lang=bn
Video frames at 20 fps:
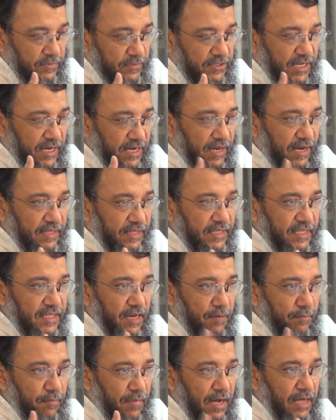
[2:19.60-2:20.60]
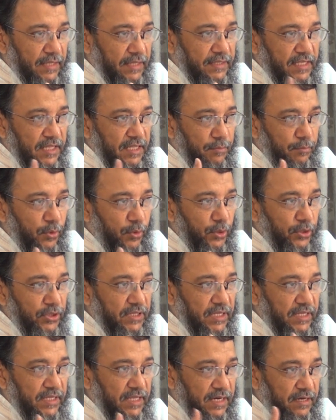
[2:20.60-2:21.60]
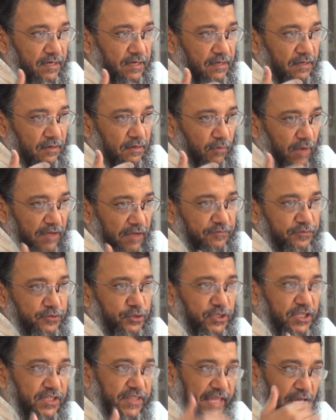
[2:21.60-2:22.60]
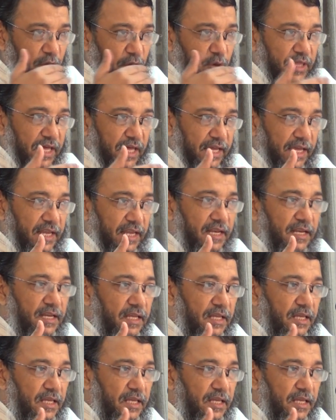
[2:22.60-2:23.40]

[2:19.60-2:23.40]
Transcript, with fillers: ছেলেরা তাদের মা তাদের বোন তাদের ওয়াইফ যদি থেকেও থাকেন